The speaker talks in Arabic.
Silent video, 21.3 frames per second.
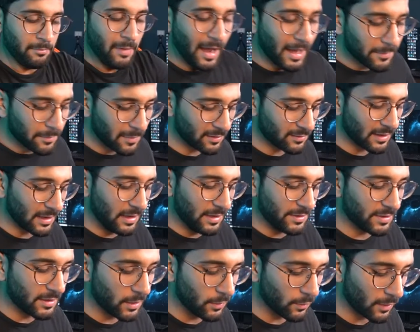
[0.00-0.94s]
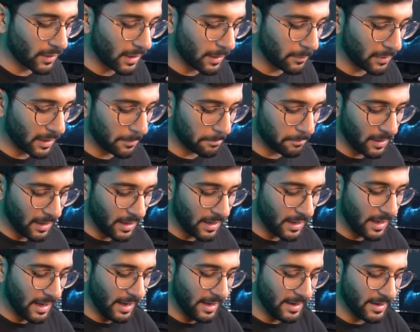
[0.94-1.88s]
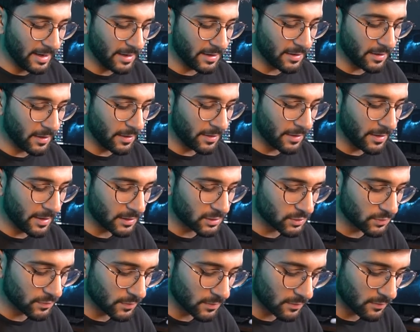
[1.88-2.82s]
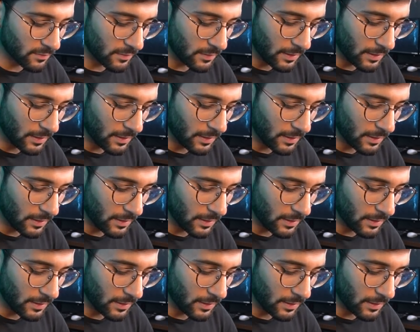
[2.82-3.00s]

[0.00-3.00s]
بعد ما صار عندنا ورقه مربعه الحين نتفس